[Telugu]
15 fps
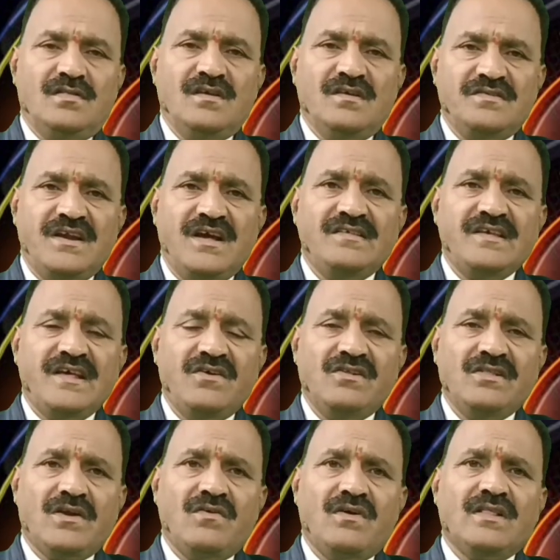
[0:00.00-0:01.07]
దసరా
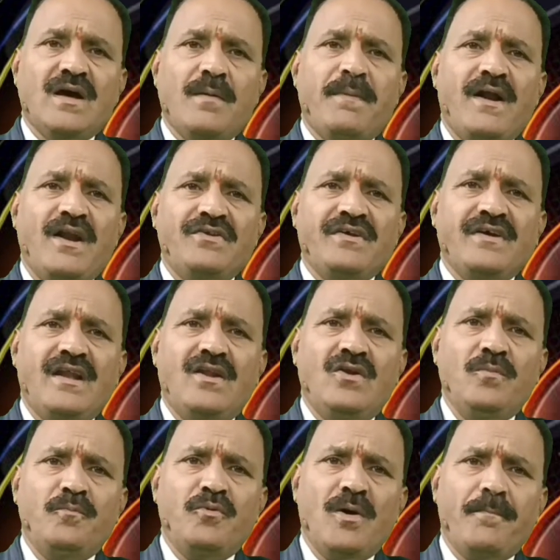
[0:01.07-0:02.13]
సెలవుల తర్వాత
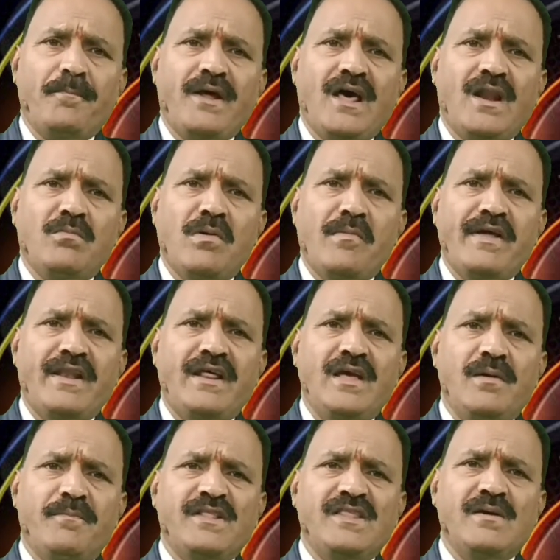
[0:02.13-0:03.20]
పాఠశాలలు పునఃప్రారంభమైన
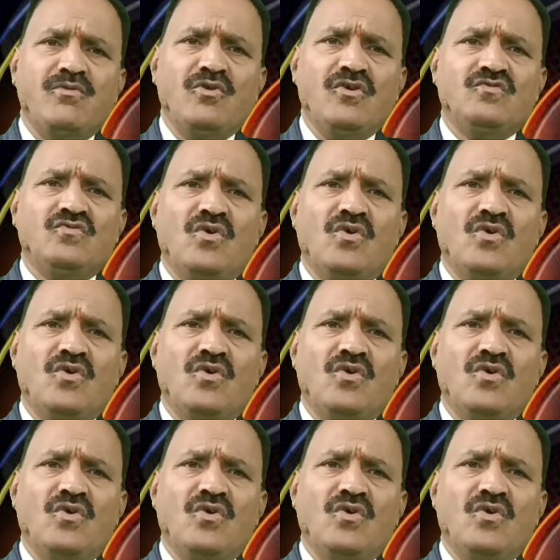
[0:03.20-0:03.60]
నేపథ్యంలో